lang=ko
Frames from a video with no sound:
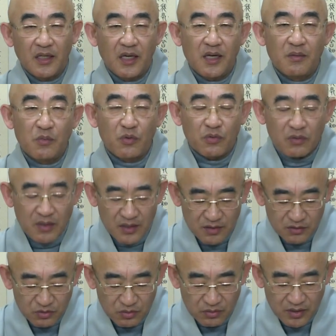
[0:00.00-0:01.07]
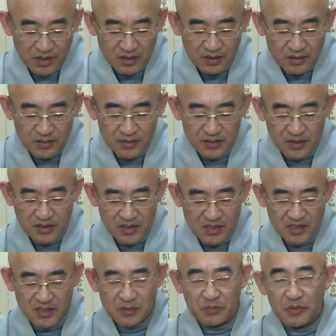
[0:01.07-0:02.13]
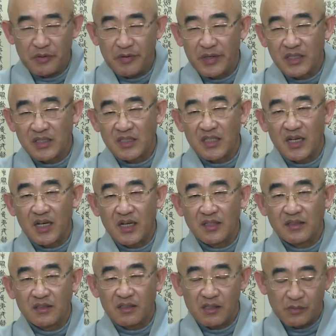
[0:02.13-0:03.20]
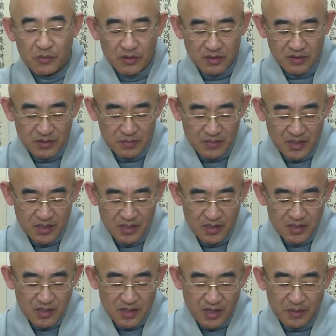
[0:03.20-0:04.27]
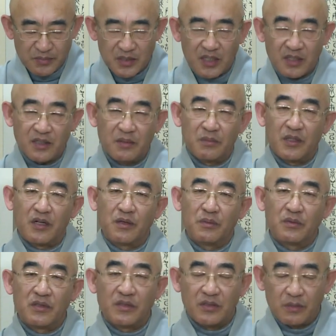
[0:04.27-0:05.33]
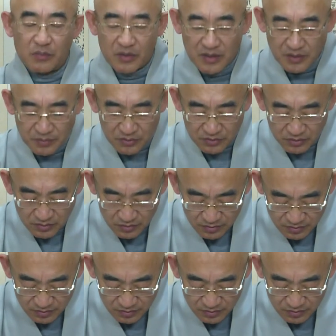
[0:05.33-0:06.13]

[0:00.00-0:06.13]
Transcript: 행복으로 가는 동행 제72회차 서일봉이었습니다. 감사드립니다, 여러분들. 승부하십시오.